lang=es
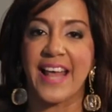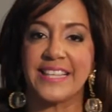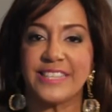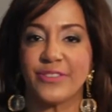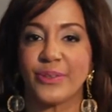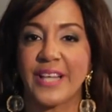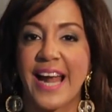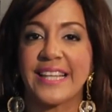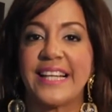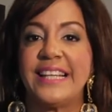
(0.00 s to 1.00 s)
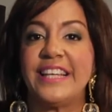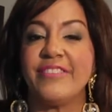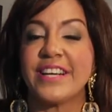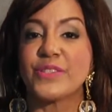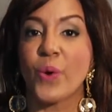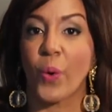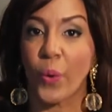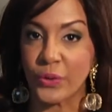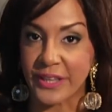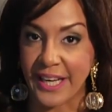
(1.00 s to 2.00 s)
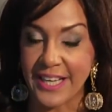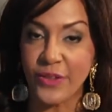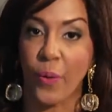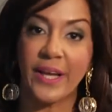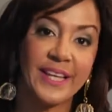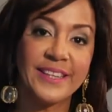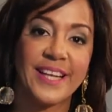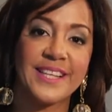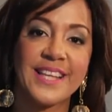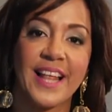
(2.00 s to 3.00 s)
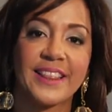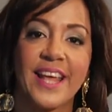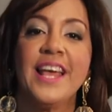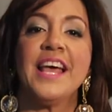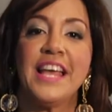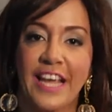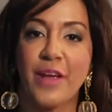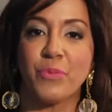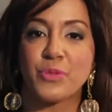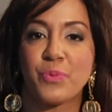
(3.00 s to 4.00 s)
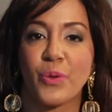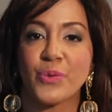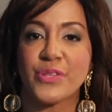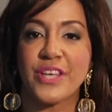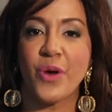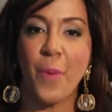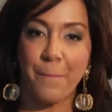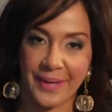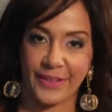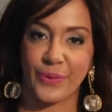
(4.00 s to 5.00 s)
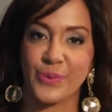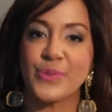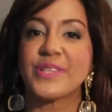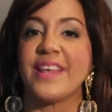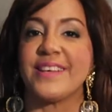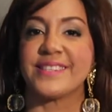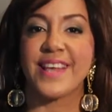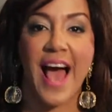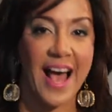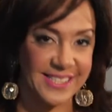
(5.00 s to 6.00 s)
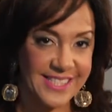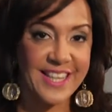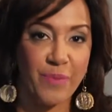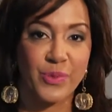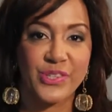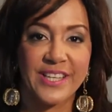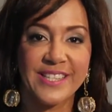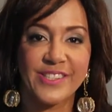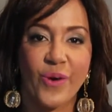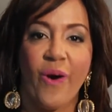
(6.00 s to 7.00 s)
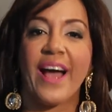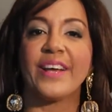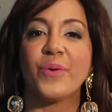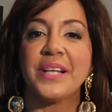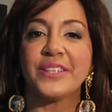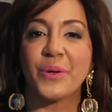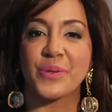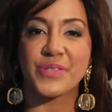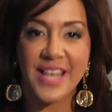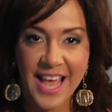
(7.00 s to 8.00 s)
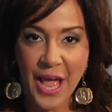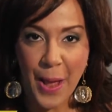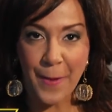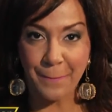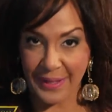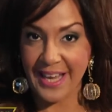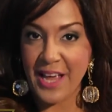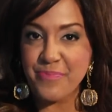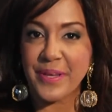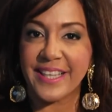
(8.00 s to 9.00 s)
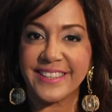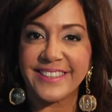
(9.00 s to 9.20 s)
a disfrutar del diverso contenido interesante que hemos producido para todos ustedes. Así damos inicio a Encuentros VIP.